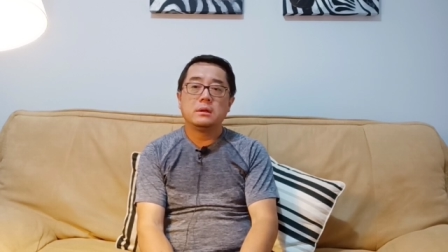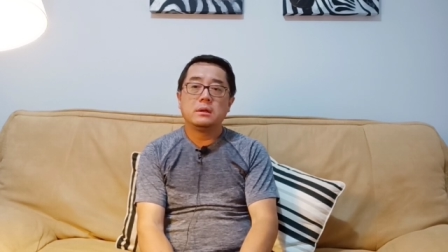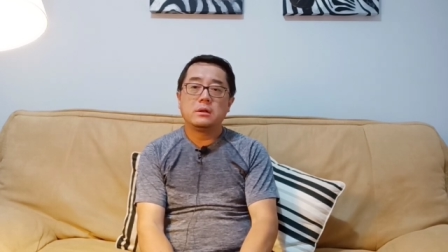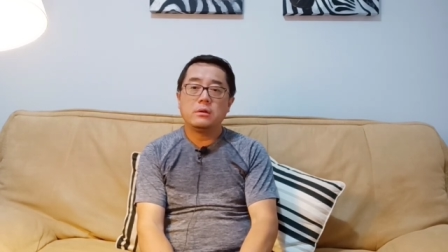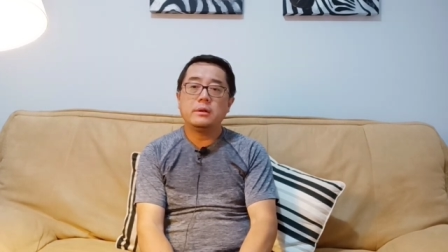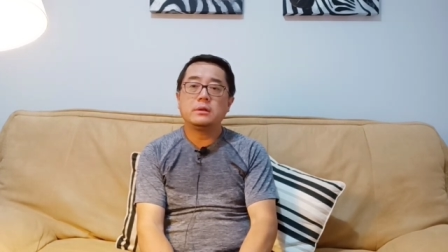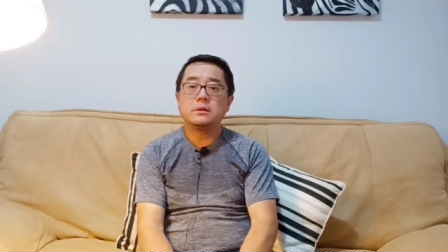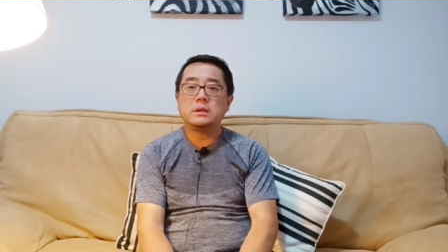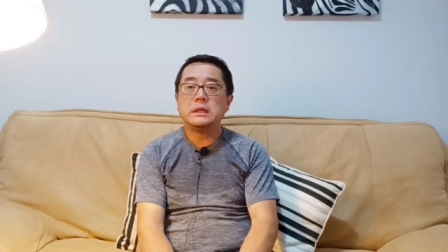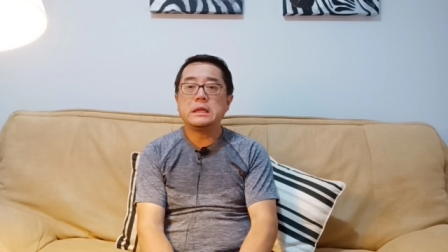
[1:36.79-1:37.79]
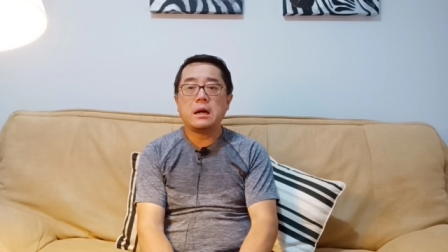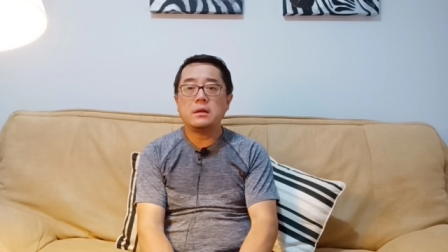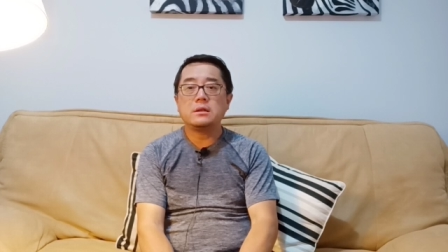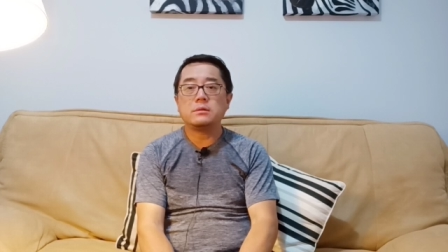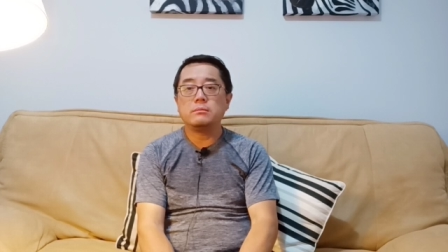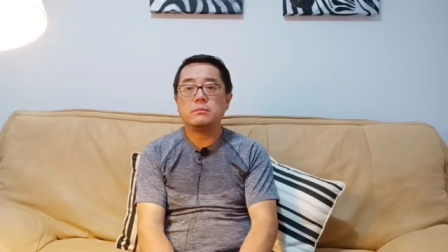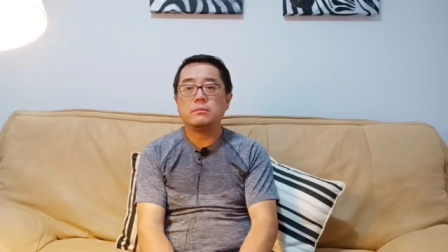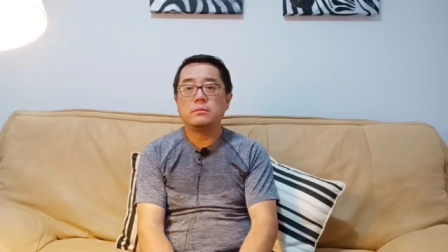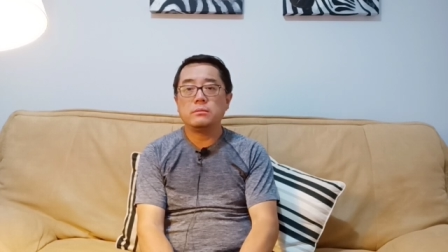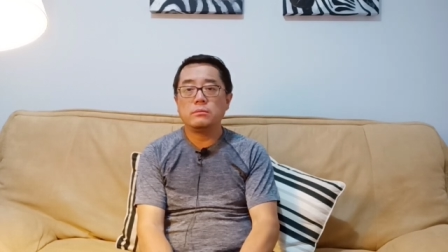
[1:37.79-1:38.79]
科威特一开始，
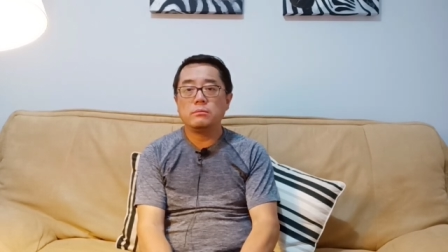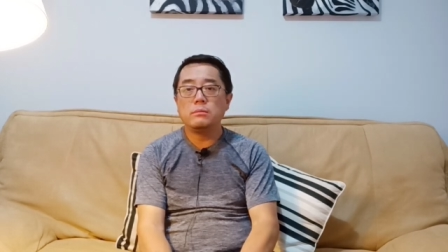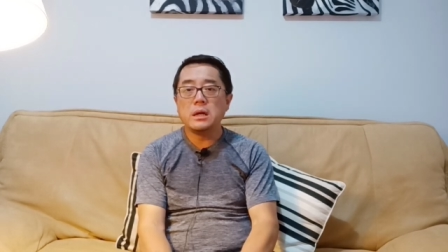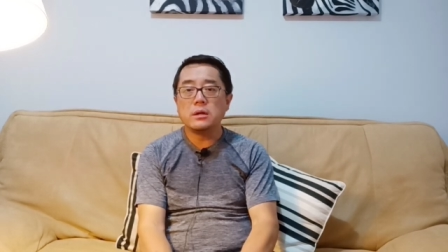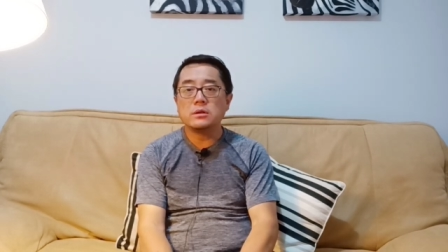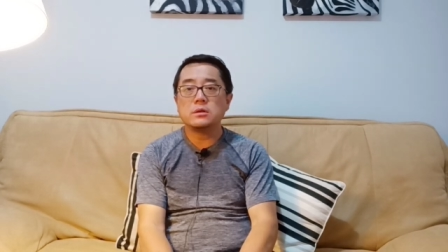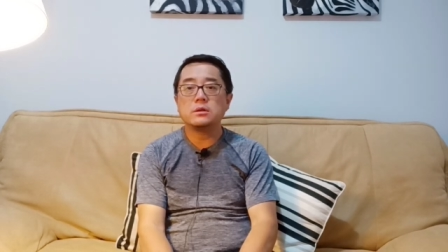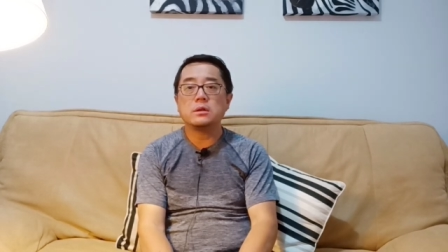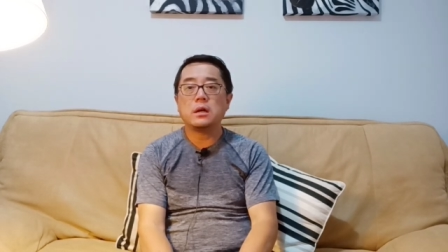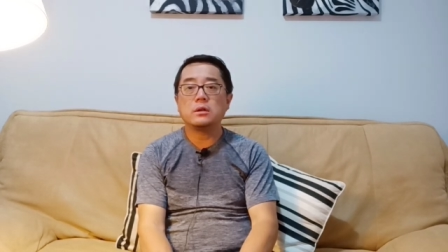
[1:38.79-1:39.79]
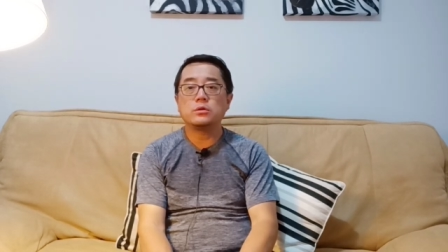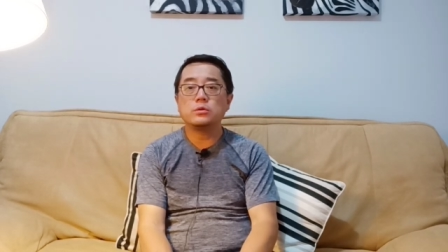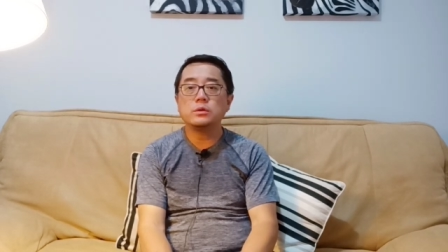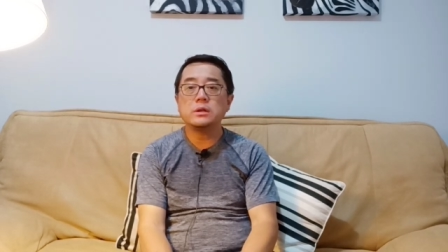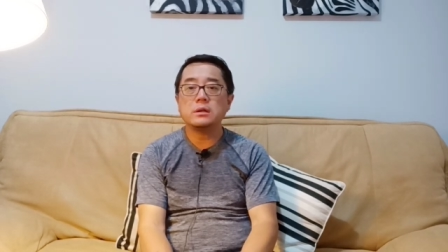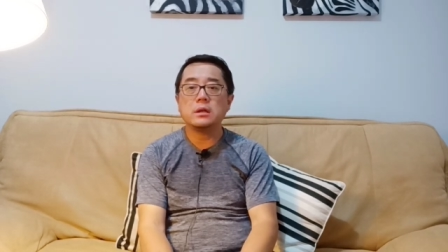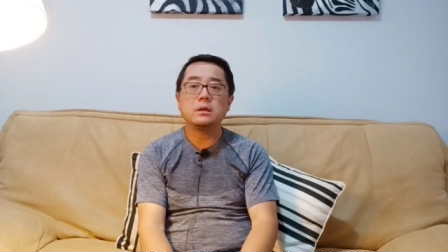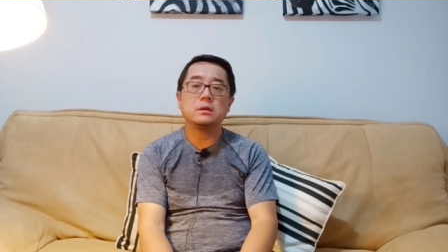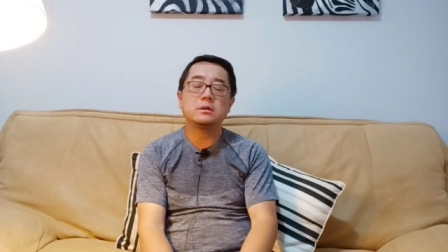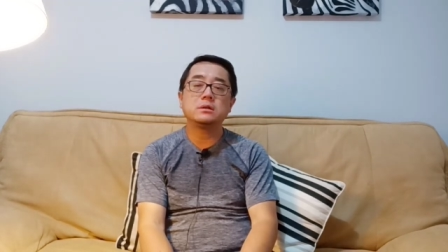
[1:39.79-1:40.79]
面世啊，出现在
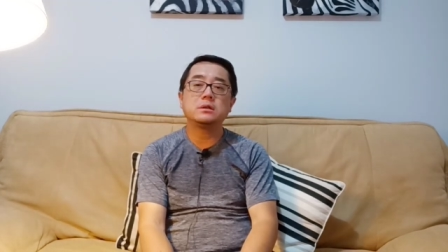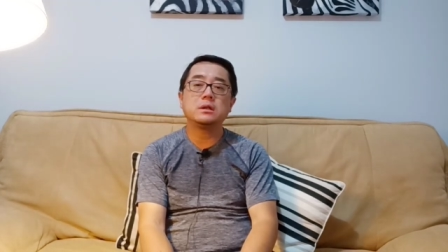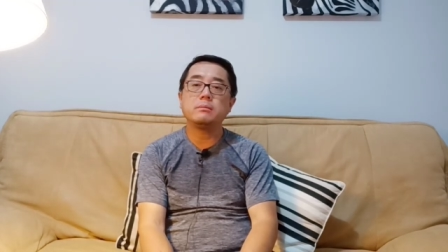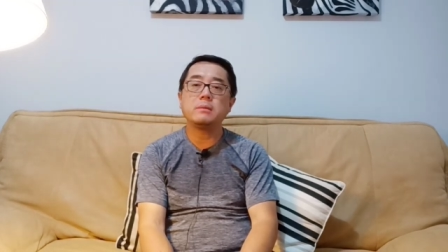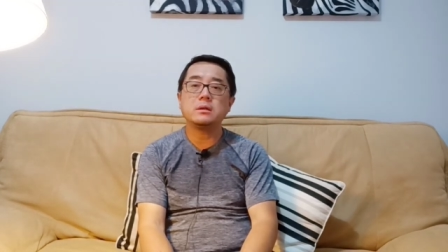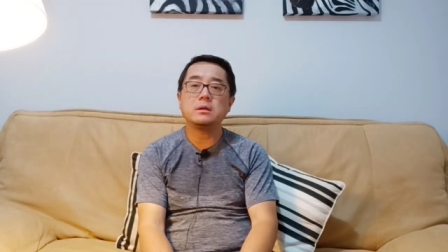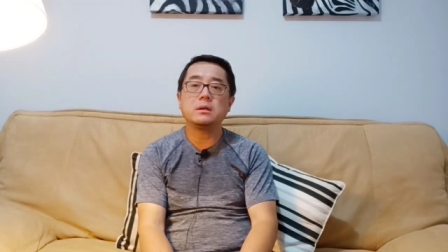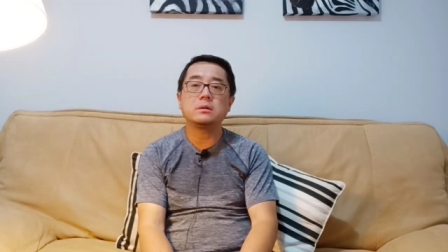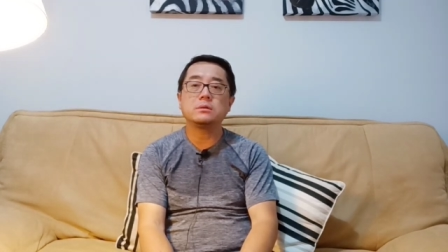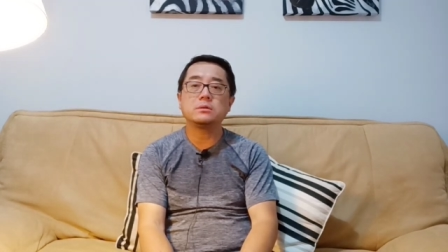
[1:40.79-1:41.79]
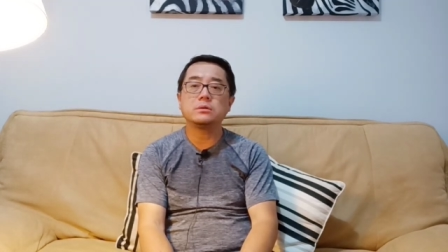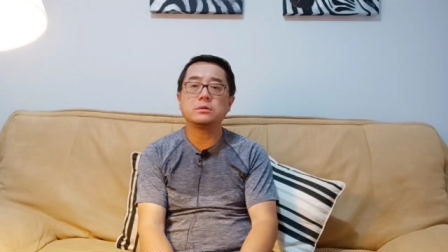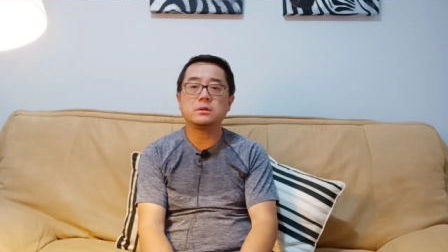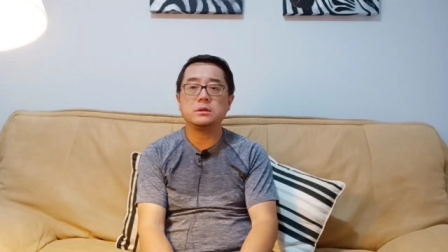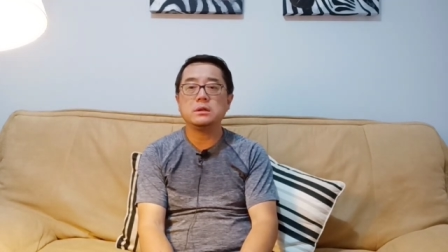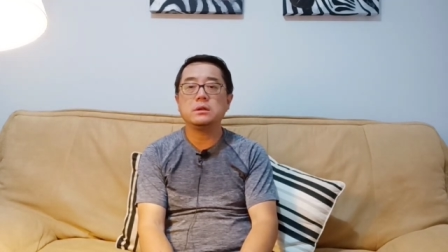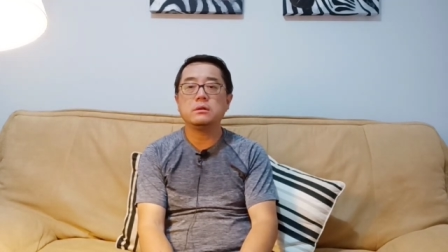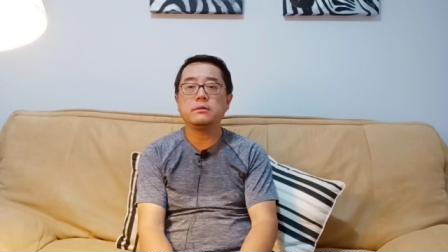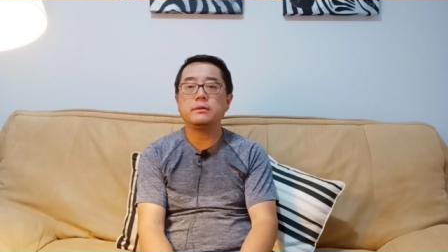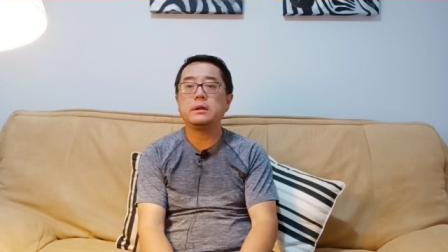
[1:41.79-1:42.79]
世界的面前的时候，就是一个
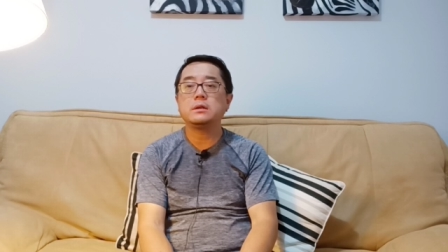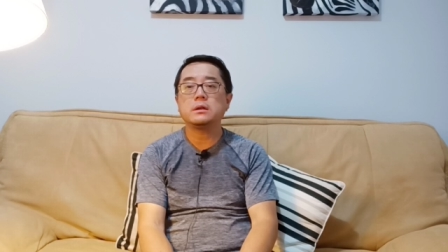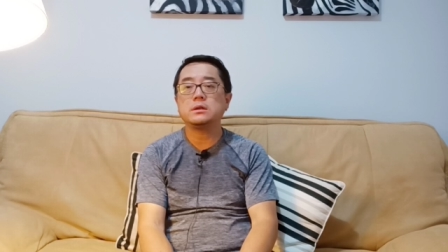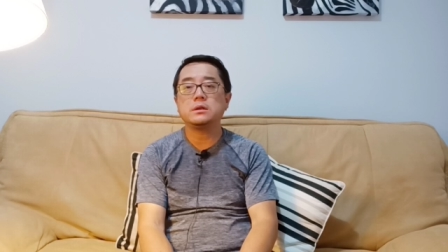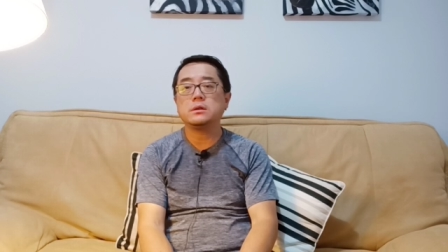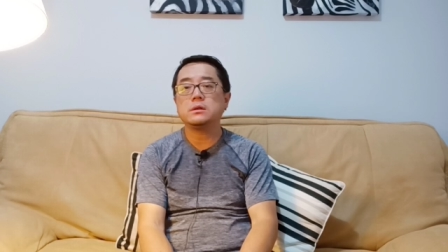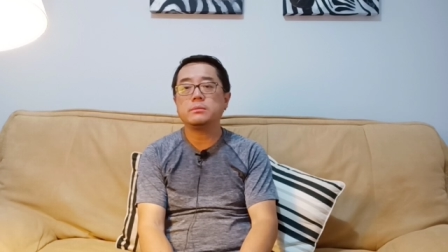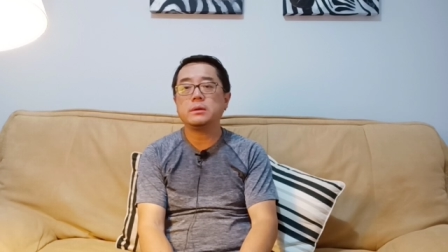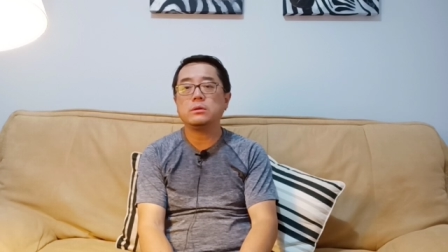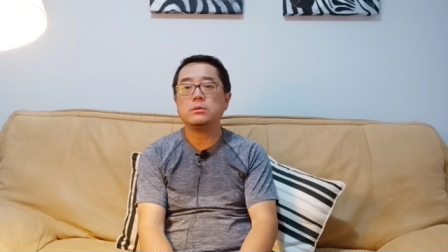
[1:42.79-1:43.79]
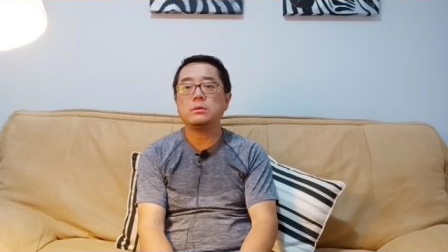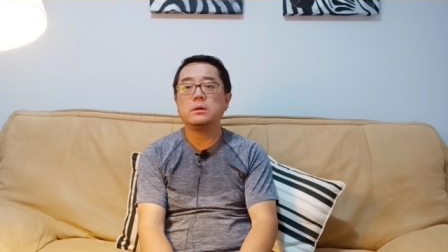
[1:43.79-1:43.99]
非常奇特的病毒，